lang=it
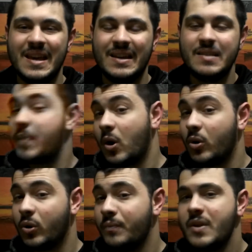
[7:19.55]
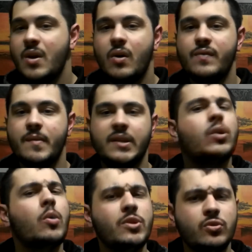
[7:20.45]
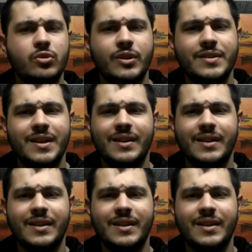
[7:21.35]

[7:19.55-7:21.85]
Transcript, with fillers: di prologo, ovviamente, come è giusto che sia